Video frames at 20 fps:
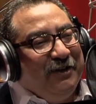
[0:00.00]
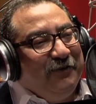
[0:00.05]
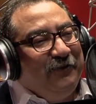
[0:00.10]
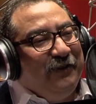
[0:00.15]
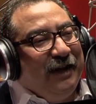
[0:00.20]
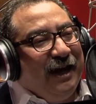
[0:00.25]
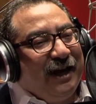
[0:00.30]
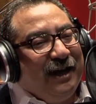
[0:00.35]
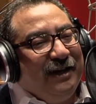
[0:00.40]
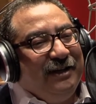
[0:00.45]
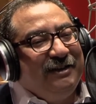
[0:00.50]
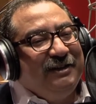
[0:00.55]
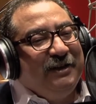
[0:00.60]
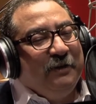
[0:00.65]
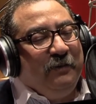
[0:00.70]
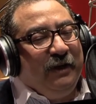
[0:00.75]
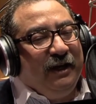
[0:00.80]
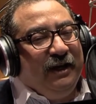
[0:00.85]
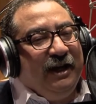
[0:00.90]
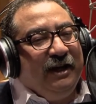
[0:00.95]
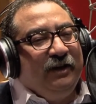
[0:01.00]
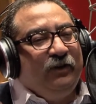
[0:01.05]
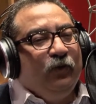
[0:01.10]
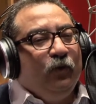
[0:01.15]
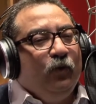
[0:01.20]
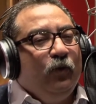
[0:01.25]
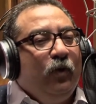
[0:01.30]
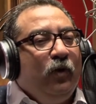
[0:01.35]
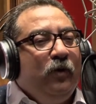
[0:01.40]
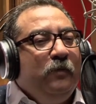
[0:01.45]
في اغاني السبعينات
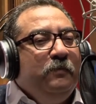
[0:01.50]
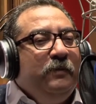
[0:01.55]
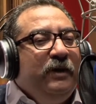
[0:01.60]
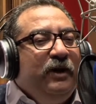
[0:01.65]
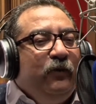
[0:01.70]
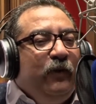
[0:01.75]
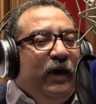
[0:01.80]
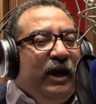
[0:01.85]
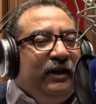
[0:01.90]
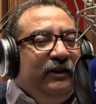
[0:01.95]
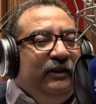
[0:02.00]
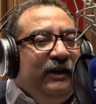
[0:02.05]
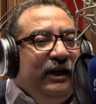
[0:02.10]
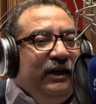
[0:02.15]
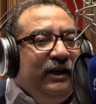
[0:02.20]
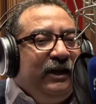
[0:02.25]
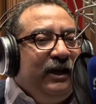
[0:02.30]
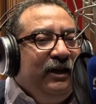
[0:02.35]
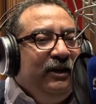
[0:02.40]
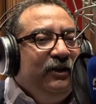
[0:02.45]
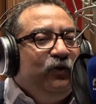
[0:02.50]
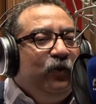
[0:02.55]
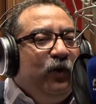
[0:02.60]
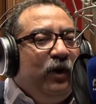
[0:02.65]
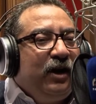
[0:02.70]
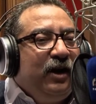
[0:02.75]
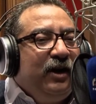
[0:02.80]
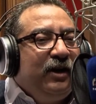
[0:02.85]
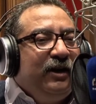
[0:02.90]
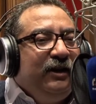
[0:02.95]
وام الورده اللي كانت
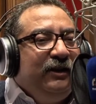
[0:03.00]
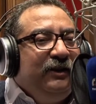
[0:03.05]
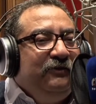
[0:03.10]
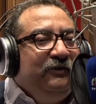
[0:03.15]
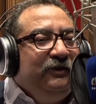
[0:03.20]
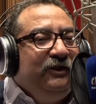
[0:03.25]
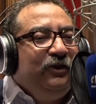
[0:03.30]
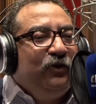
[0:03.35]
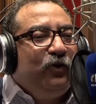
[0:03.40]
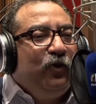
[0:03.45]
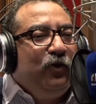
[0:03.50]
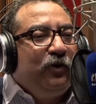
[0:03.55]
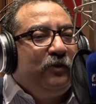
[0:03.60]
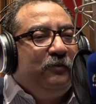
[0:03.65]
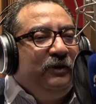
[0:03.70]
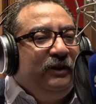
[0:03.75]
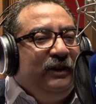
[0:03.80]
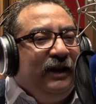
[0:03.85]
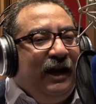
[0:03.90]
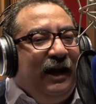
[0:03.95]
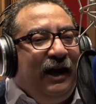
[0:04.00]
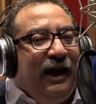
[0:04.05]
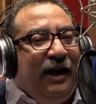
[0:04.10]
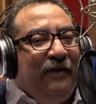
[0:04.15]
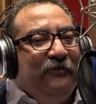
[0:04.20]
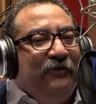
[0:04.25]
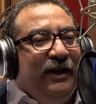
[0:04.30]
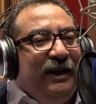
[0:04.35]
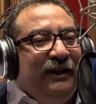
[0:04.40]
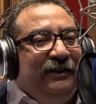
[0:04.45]
وراه كده في الديكور بتاع
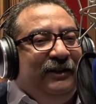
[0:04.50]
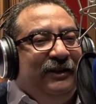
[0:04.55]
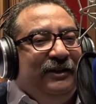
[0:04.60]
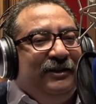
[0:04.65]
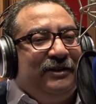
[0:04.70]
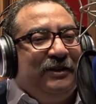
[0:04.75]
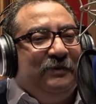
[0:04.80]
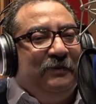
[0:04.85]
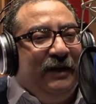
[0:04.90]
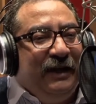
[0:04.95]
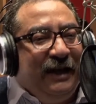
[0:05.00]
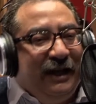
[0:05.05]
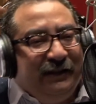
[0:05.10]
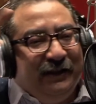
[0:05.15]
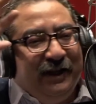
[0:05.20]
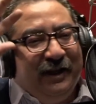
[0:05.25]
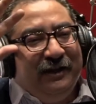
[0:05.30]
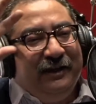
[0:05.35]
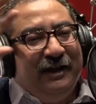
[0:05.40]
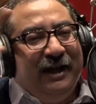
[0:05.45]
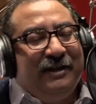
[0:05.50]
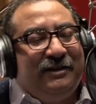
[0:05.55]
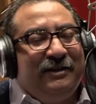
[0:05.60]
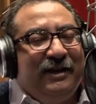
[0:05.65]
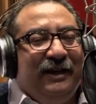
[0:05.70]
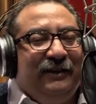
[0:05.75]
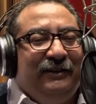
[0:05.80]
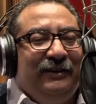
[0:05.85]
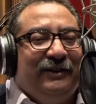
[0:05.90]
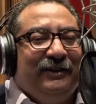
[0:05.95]
حفلات السبعينات يا
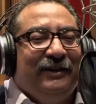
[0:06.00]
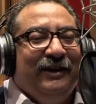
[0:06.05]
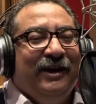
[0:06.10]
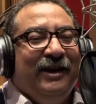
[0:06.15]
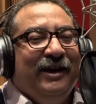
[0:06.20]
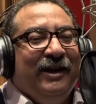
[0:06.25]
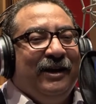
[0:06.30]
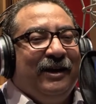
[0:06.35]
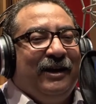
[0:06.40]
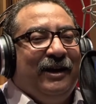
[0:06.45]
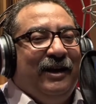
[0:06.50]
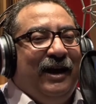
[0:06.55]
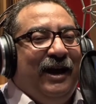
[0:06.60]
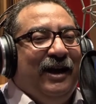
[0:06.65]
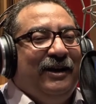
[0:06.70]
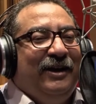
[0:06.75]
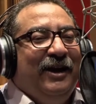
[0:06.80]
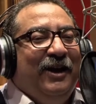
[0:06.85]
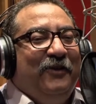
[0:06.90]
ساتر كان حاجه